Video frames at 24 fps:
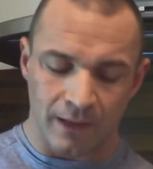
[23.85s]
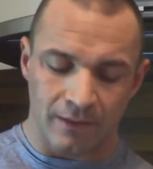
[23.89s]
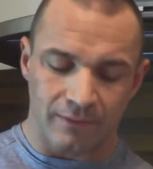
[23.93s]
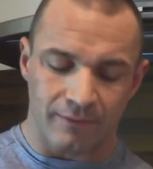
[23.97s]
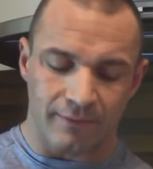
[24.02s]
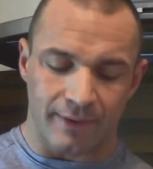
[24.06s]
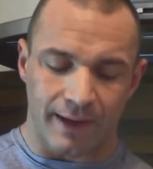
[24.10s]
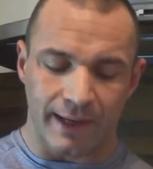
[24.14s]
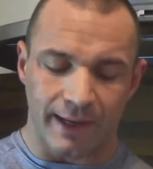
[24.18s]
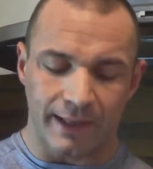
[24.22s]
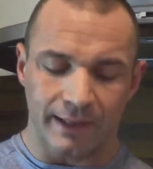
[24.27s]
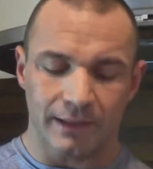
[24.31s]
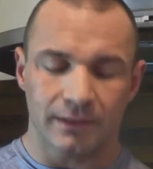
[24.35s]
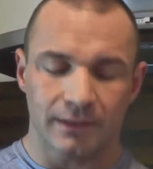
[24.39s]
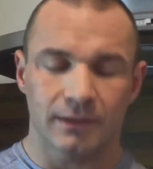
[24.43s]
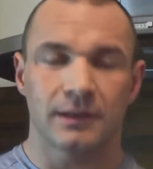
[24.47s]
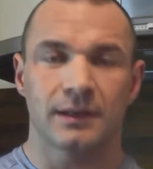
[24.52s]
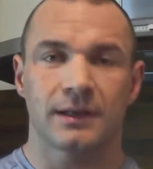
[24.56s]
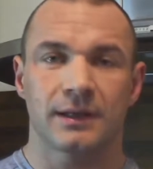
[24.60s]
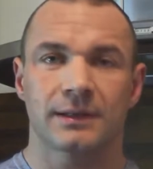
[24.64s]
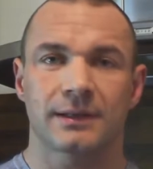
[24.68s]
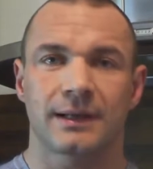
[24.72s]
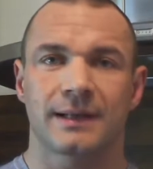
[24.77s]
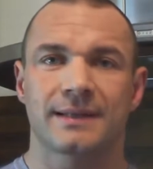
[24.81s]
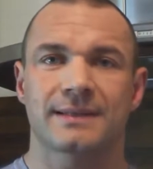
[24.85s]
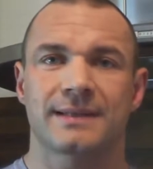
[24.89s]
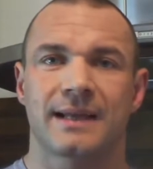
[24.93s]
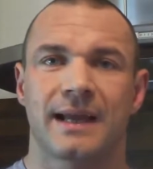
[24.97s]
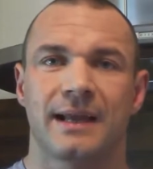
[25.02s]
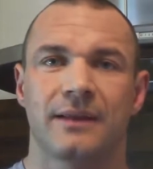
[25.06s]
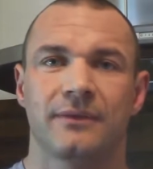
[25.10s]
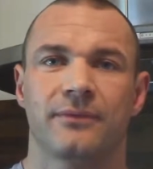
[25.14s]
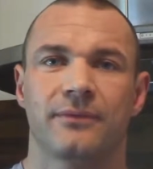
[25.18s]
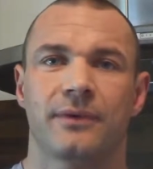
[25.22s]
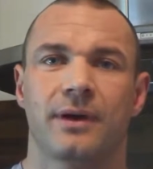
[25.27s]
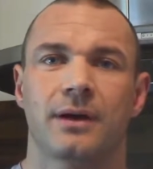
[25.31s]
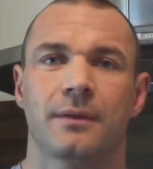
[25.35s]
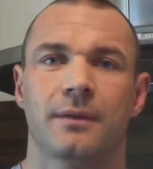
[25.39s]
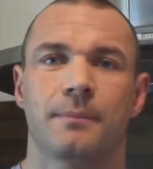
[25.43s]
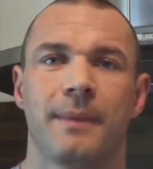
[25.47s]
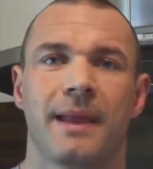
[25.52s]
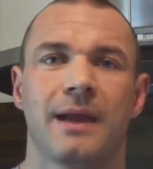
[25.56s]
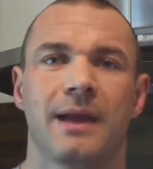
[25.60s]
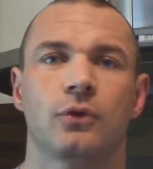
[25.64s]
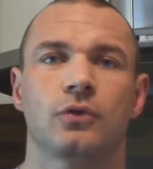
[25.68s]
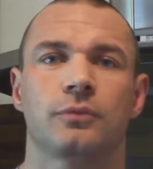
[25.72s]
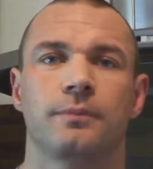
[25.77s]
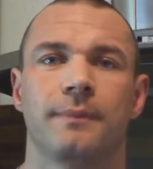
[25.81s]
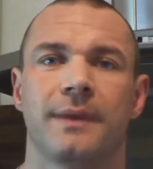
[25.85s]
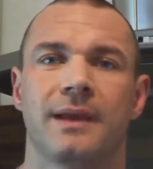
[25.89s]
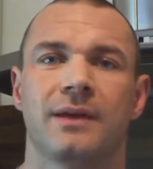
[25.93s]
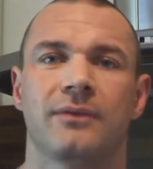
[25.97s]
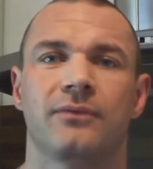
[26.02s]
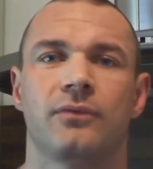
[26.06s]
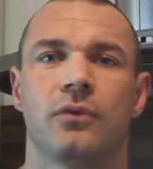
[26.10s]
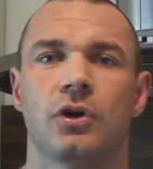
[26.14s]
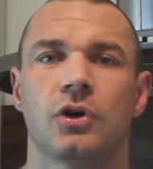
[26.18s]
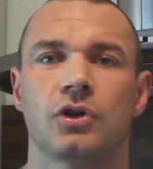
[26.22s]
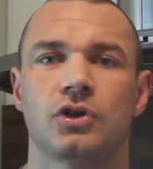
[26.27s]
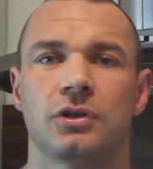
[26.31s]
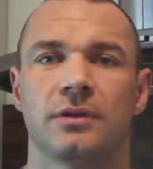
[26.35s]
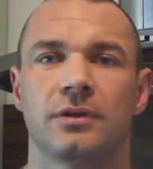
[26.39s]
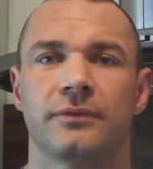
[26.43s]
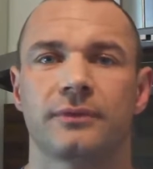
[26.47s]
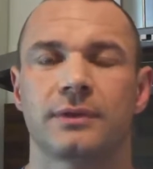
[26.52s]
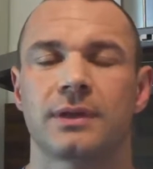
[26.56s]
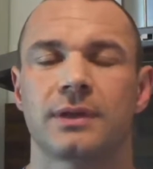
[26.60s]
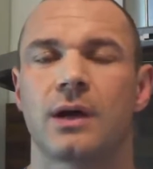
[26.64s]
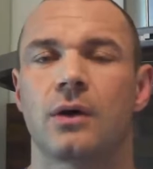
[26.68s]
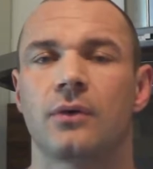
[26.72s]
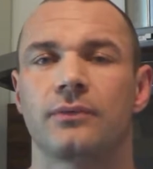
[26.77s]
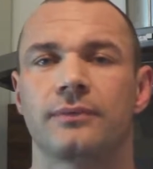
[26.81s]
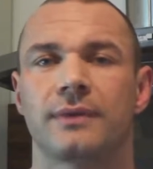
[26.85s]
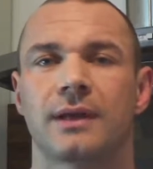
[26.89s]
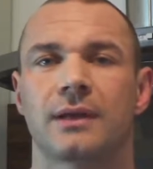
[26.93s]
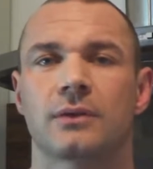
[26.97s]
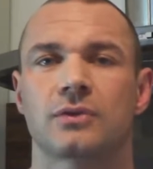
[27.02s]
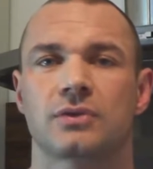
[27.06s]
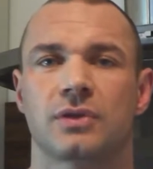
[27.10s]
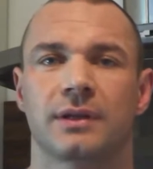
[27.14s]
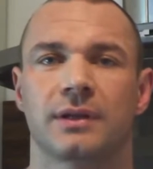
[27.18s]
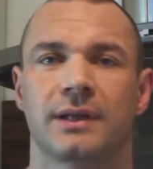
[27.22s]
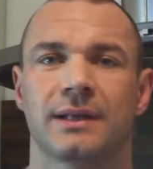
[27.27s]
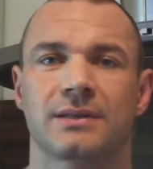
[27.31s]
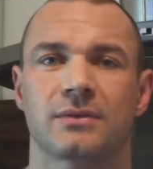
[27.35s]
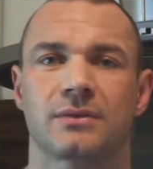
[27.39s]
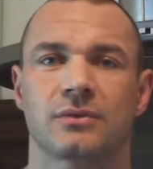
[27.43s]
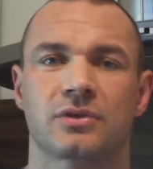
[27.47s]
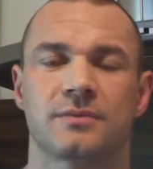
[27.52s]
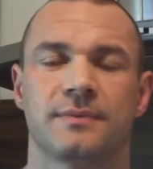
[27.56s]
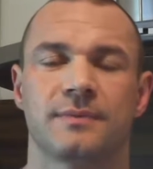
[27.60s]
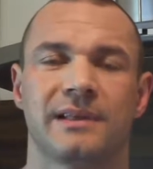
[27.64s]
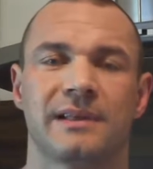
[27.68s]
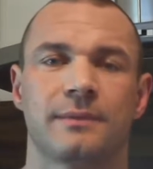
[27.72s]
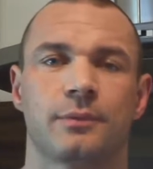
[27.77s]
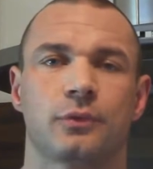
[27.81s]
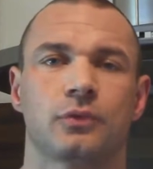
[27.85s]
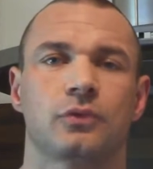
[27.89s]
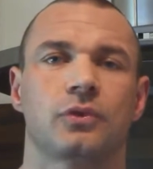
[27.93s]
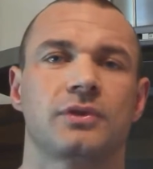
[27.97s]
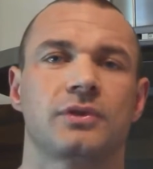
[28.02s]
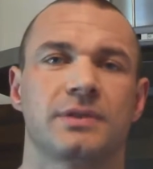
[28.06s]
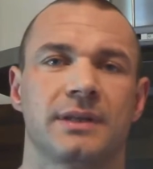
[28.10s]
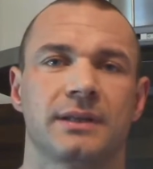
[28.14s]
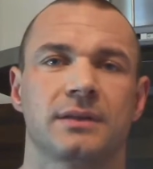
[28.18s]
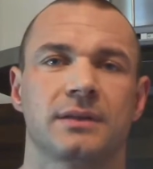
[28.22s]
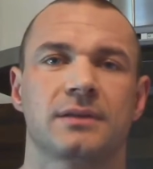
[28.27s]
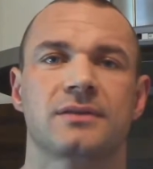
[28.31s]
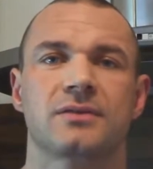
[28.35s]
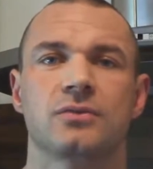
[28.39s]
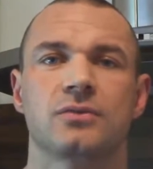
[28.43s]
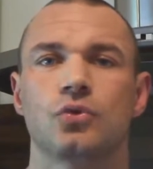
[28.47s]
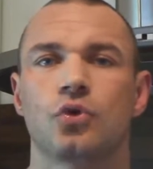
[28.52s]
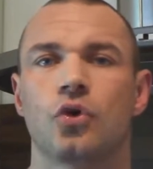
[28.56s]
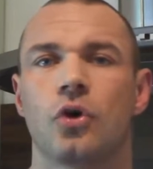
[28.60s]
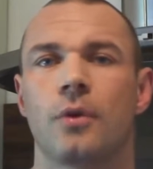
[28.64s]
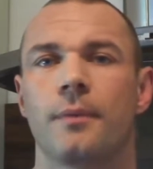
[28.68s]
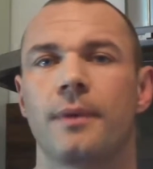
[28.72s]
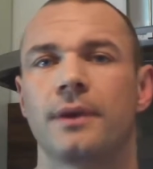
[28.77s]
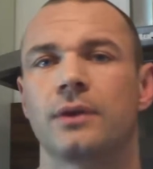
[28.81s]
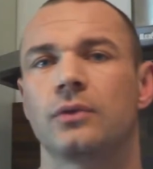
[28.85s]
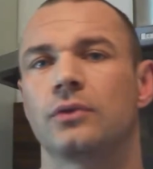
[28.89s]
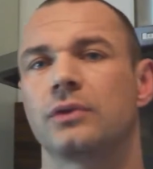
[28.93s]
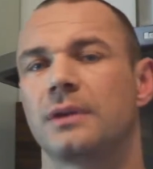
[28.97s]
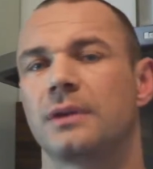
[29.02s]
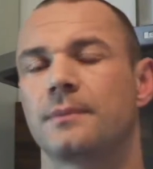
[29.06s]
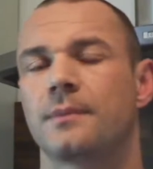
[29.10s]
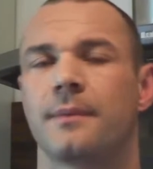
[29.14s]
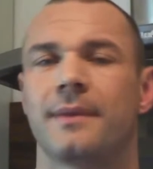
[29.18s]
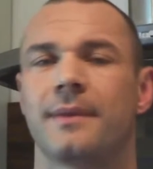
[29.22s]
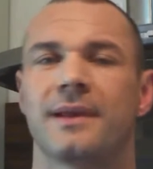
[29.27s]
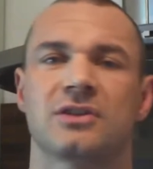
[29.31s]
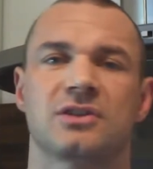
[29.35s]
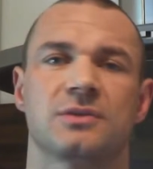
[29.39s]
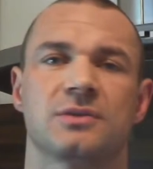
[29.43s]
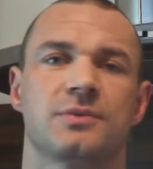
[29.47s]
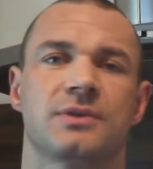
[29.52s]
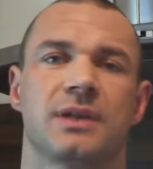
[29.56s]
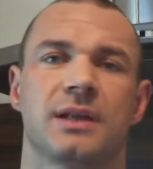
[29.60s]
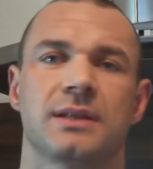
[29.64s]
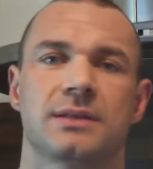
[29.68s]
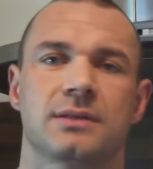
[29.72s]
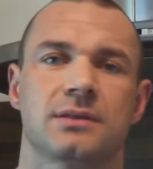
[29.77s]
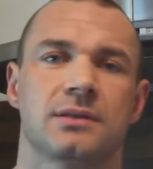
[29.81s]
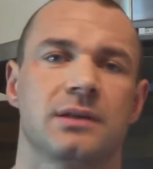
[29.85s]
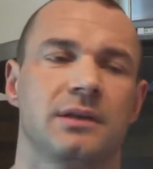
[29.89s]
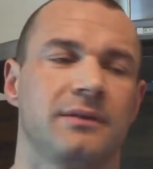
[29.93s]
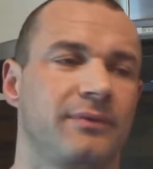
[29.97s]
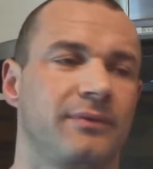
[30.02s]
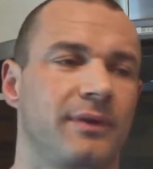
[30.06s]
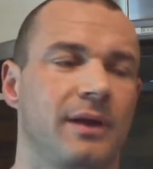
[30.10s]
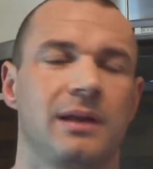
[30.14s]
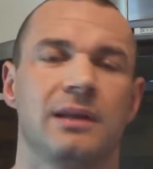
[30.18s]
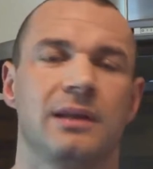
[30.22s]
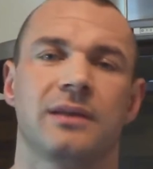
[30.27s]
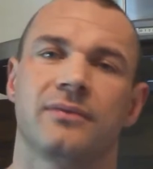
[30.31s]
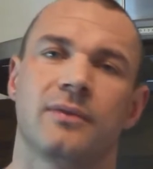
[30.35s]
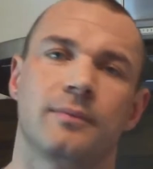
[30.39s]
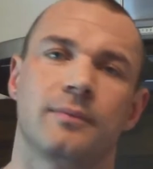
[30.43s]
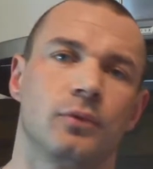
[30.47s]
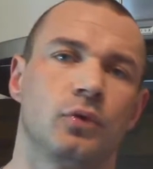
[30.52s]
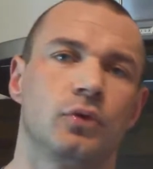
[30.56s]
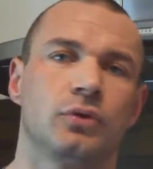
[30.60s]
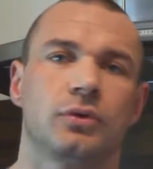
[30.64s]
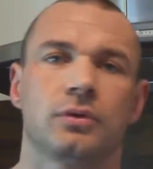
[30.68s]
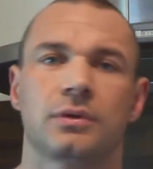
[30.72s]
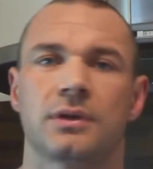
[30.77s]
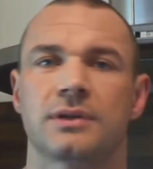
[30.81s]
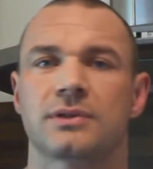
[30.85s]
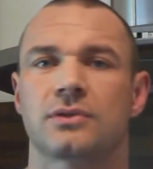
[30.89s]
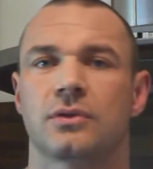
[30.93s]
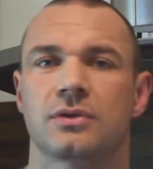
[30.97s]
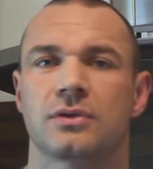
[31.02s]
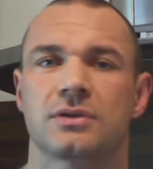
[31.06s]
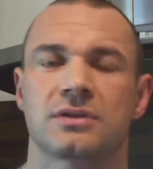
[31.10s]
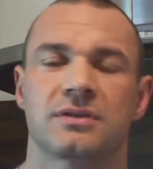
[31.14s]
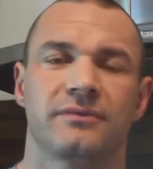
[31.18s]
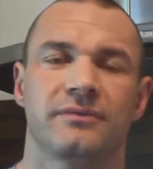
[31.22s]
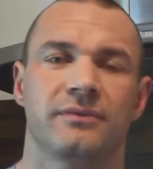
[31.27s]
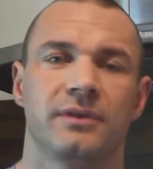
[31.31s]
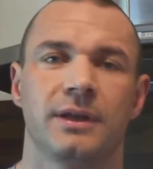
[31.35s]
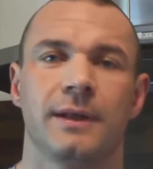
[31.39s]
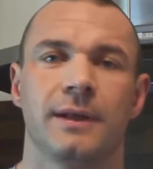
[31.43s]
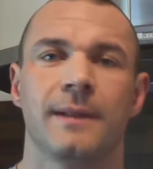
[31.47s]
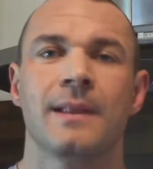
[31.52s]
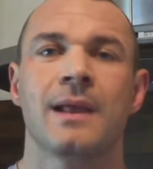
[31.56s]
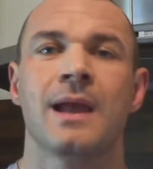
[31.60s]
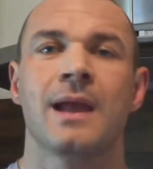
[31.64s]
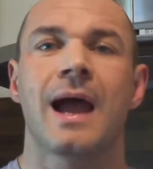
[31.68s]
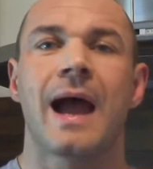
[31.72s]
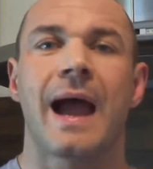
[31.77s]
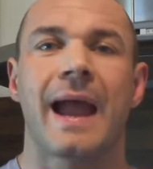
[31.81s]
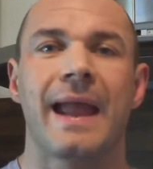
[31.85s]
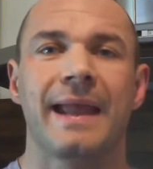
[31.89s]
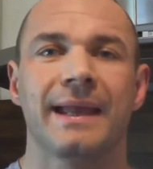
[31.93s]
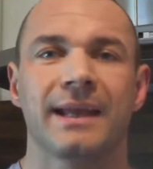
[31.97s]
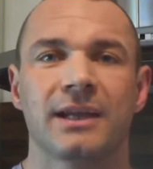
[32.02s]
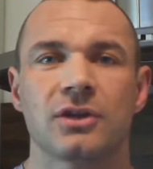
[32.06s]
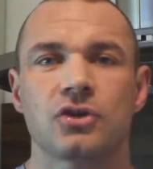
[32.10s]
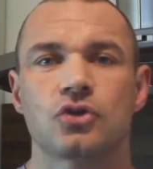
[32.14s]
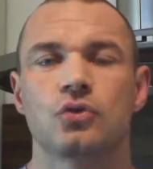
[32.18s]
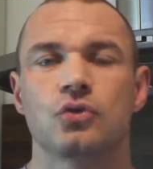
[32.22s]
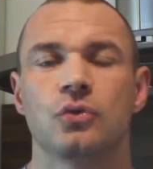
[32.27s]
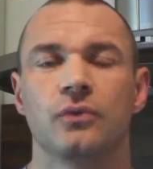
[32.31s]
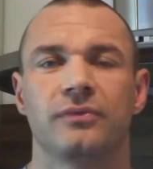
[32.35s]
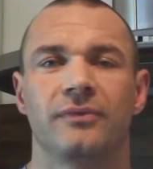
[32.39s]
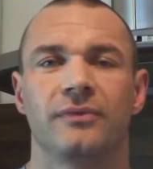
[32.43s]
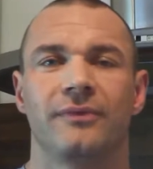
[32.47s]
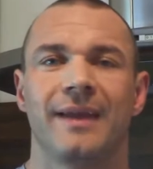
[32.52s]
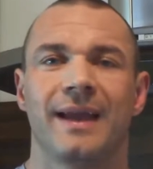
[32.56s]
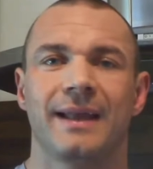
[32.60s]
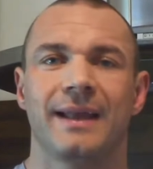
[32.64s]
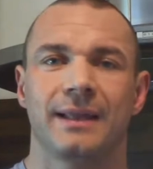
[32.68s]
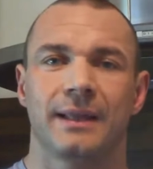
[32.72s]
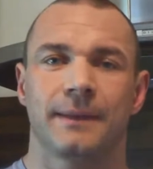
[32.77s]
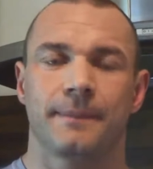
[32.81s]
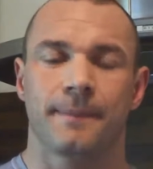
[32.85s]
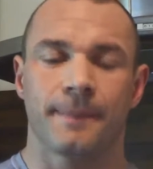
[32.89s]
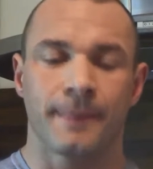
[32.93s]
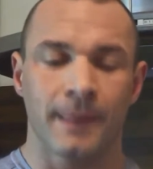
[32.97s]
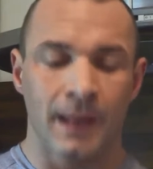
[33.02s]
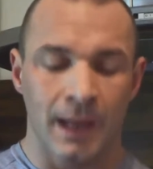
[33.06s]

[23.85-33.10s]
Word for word: weil äh, ganz einfach mehr und mehr Vorschriften auf Nahrungsergänzungsmittelproduzenten zukommen und immer mehr Substanzen gefährlich, verboten oder sonst wie eingestuft werden.